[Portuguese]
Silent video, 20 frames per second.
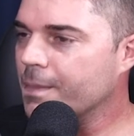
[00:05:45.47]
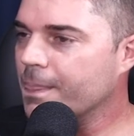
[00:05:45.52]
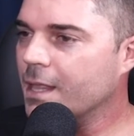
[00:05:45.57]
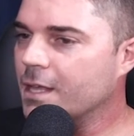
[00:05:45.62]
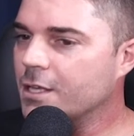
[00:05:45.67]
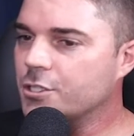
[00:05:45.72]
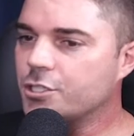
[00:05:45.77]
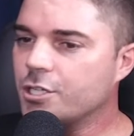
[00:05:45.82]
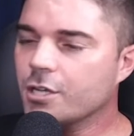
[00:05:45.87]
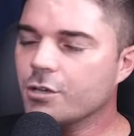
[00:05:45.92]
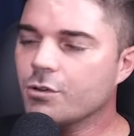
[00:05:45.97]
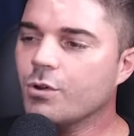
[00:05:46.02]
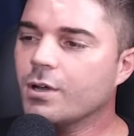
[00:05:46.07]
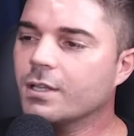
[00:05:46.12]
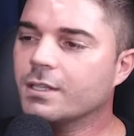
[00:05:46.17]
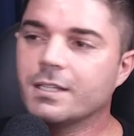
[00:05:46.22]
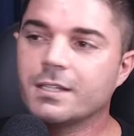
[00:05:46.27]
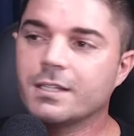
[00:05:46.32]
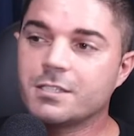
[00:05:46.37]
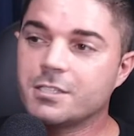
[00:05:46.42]
Chegou
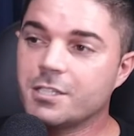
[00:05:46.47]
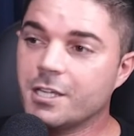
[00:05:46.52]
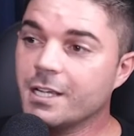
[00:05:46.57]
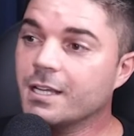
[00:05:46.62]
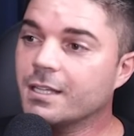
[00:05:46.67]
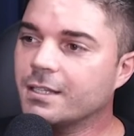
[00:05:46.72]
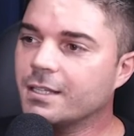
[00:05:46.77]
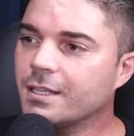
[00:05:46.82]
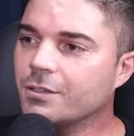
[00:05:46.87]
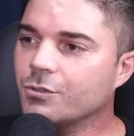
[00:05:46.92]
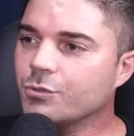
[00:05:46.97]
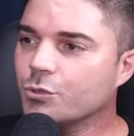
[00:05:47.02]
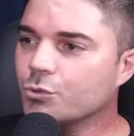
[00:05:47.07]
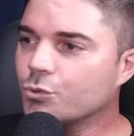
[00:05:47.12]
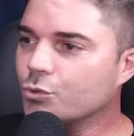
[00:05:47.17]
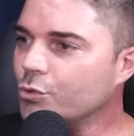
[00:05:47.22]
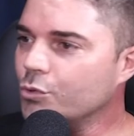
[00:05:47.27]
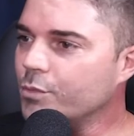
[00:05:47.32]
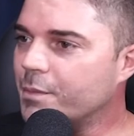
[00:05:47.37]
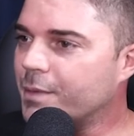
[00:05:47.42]
a, chega a ter no
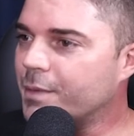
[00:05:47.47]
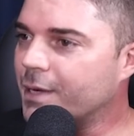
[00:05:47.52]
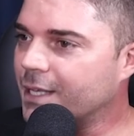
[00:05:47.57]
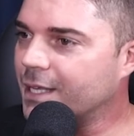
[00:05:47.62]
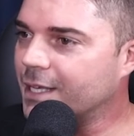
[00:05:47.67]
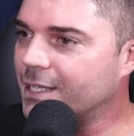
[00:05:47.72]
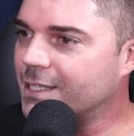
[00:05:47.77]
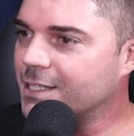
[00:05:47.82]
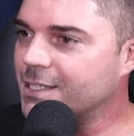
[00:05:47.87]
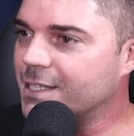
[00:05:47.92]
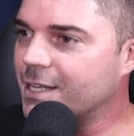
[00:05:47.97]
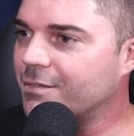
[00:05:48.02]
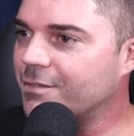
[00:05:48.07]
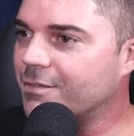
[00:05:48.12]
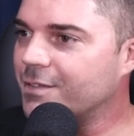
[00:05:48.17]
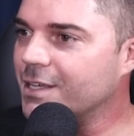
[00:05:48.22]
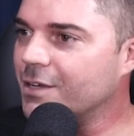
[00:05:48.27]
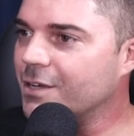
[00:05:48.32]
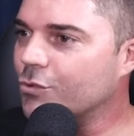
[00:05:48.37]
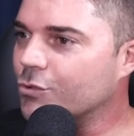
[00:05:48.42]
YouTube, para quem quiser
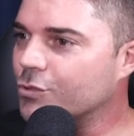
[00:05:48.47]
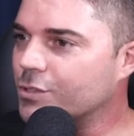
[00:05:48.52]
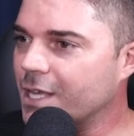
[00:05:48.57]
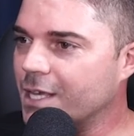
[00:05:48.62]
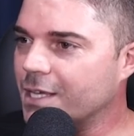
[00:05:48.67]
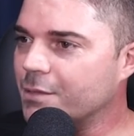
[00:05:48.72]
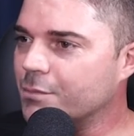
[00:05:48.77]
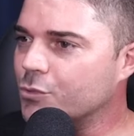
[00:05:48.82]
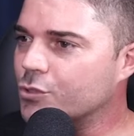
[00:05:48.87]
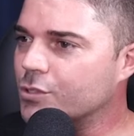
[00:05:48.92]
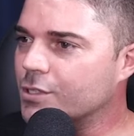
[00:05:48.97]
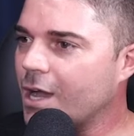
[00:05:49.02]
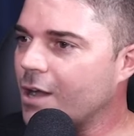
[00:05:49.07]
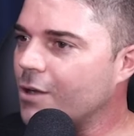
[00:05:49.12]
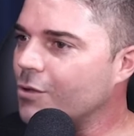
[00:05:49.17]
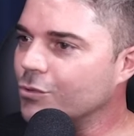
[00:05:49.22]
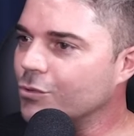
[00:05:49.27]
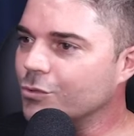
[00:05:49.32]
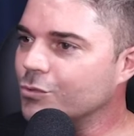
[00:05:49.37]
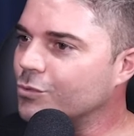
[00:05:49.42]
ver, consegue buscar
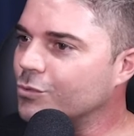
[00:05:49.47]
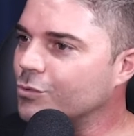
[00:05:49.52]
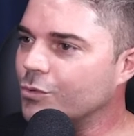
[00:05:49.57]
ou não.